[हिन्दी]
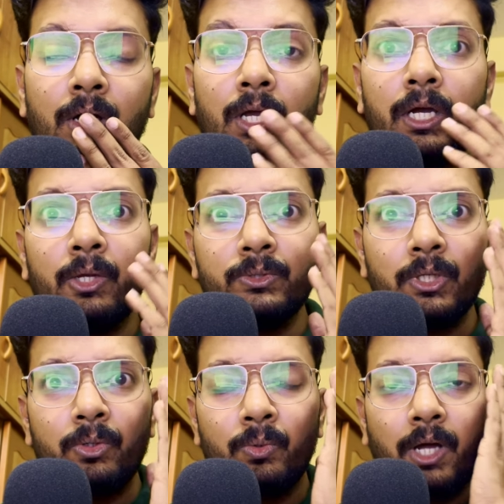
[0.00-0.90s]
कहीं उसे
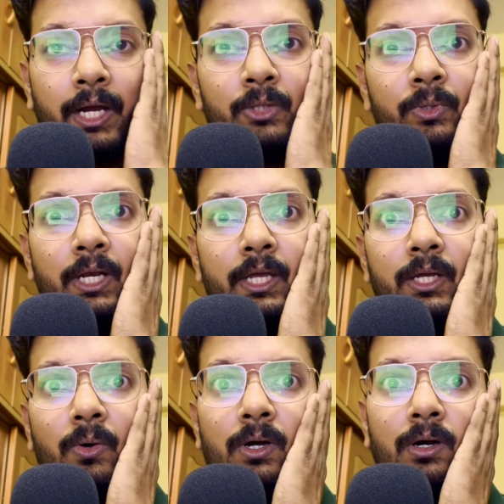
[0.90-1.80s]
कोई उठा के तो नहीं ले गया
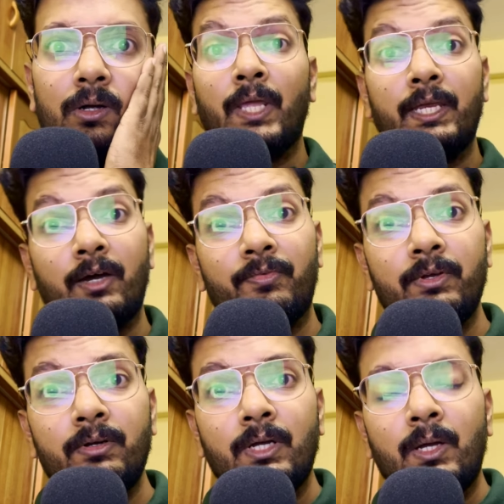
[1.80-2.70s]
होगा या
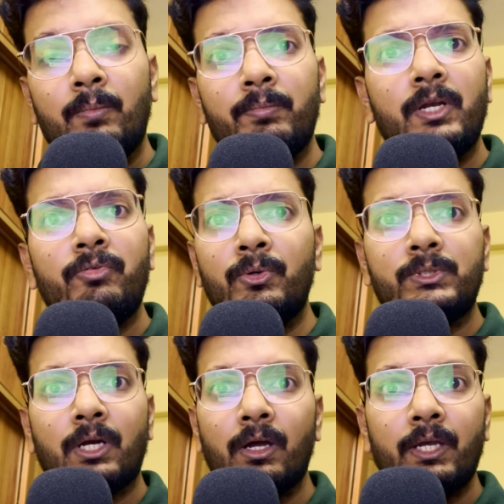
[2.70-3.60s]
फिर मेरे
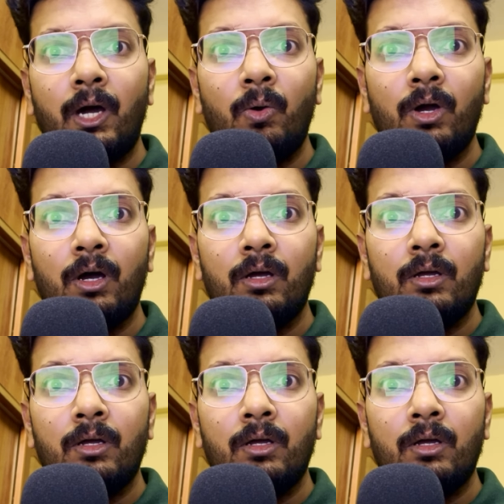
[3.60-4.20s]
फ्यूचर का क्या होगा